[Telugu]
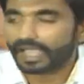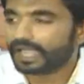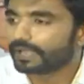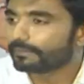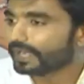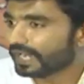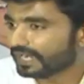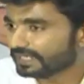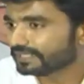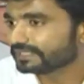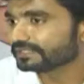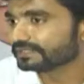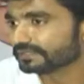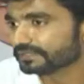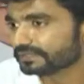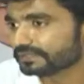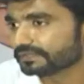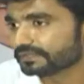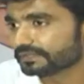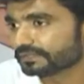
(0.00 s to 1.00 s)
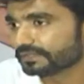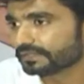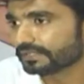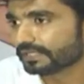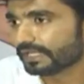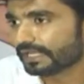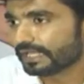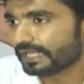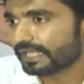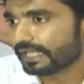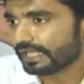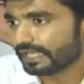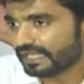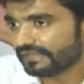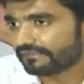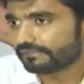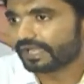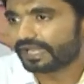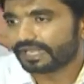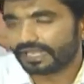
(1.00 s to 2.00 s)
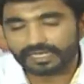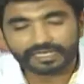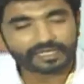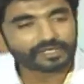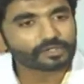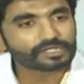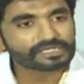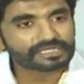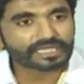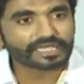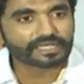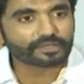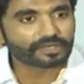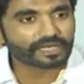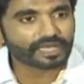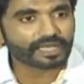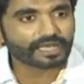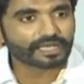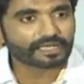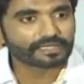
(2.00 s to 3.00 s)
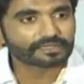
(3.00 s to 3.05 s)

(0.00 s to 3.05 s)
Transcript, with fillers: ఆ మాటలు ఇవాళన్న రోజుకి కూడా